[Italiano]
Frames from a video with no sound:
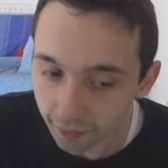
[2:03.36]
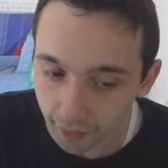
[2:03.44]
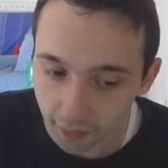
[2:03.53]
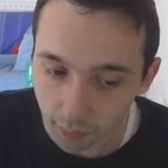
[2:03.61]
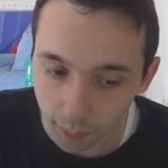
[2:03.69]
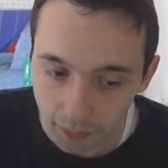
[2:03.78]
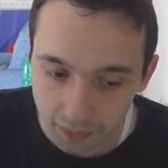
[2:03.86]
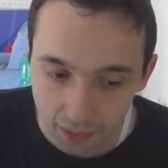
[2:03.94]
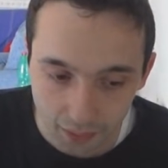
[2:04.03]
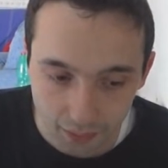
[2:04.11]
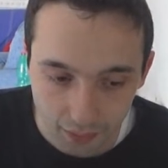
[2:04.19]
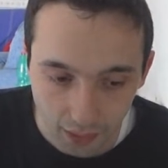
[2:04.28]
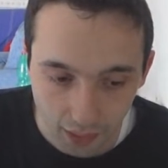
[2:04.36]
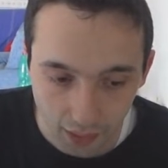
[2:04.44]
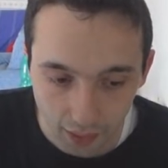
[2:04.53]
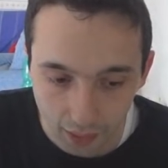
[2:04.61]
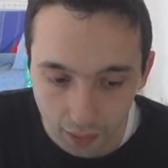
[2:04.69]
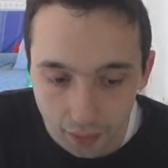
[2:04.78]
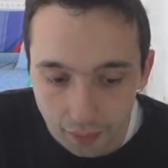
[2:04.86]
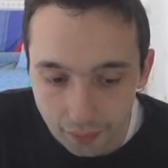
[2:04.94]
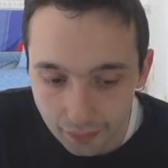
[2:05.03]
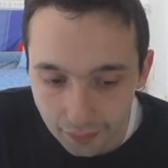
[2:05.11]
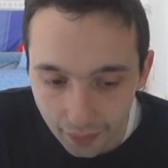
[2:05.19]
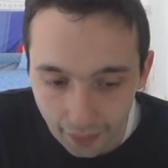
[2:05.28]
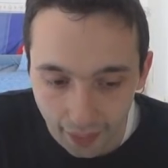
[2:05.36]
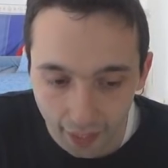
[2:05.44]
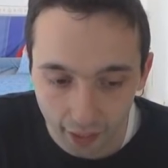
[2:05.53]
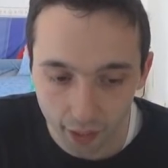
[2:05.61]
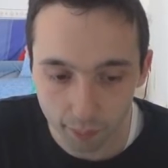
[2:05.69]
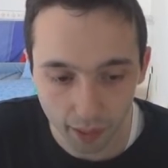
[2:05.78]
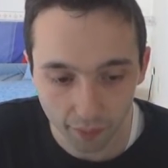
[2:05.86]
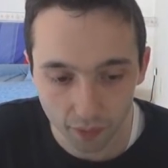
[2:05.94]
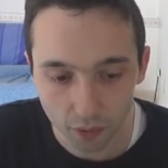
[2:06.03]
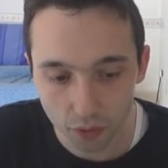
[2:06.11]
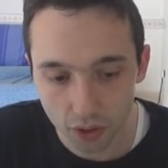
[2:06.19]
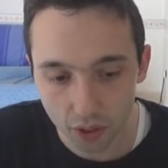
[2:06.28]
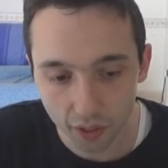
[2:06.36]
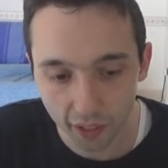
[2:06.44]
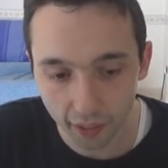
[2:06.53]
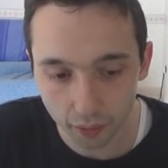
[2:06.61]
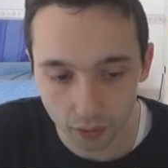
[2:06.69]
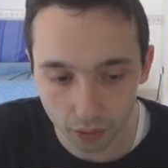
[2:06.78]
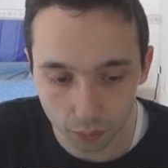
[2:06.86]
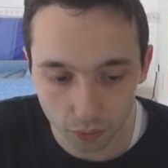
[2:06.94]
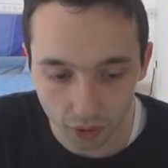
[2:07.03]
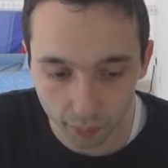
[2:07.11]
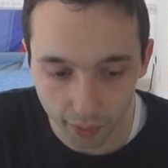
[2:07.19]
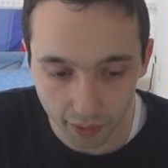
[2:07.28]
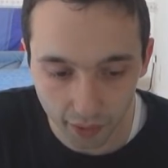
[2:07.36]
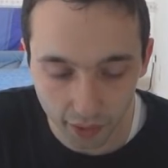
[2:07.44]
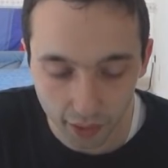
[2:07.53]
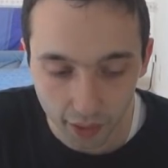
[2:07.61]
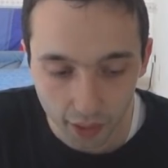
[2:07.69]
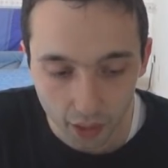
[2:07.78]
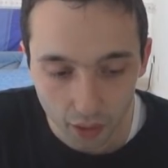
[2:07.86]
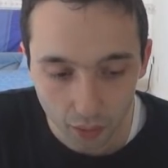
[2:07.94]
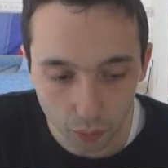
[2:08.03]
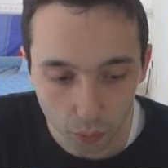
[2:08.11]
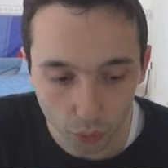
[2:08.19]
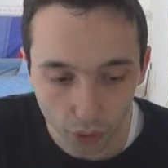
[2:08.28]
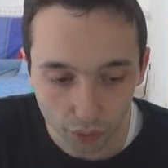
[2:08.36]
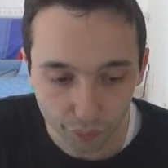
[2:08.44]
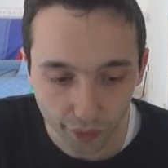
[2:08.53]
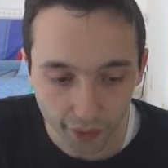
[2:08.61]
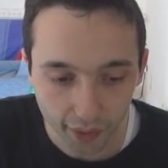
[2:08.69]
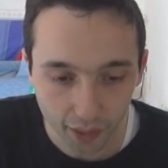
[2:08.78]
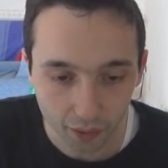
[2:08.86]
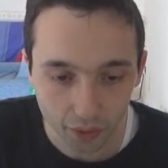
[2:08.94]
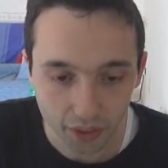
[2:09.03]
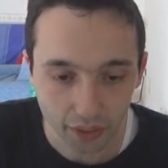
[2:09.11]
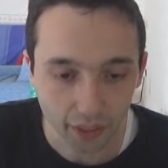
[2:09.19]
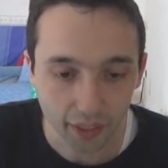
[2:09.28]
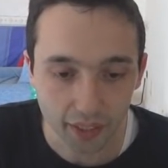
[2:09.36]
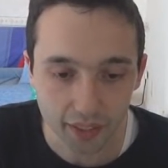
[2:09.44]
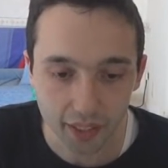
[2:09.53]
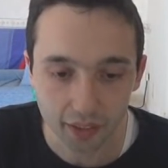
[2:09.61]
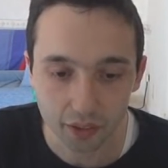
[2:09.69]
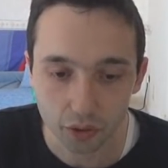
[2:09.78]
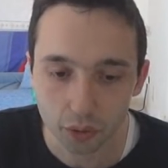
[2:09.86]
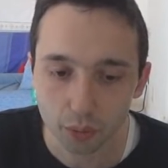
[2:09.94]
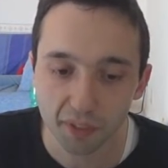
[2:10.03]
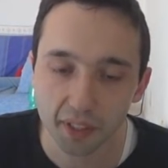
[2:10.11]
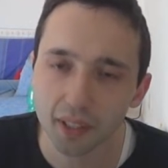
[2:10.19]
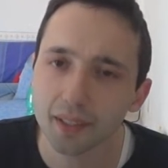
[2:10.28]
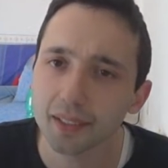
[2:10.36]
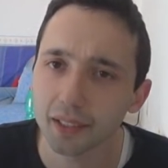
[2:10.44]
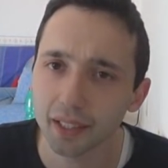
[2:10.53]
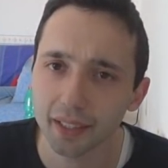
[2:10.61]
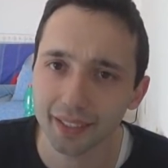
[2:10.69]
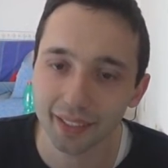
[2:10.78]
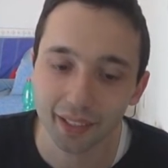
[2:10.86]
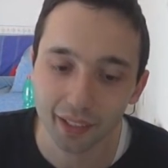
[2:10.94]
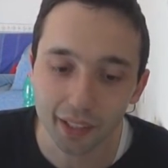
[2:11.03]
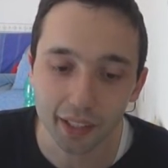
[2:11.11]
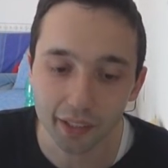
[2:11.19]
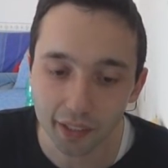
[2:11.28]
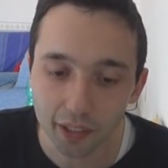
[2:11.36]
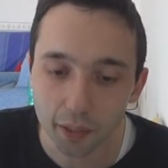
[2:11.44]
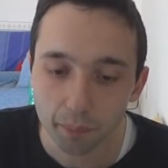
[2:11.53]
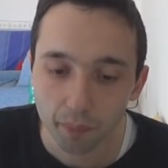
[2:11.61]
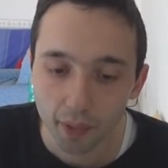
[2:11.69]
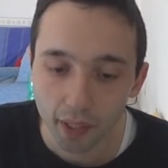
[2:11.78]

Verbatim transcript: fanno eh, abbastanza gagare, ma vi consiglierei a questo punto di mettere lui, fratello da 77, sono due fratelli 77 di rating,